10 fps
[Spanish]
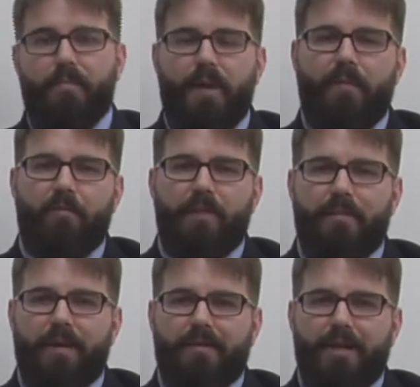para
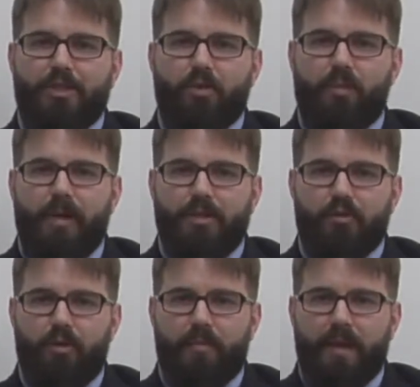formar parte de las comunidades
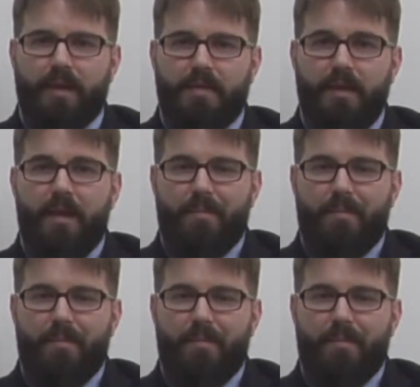europeas.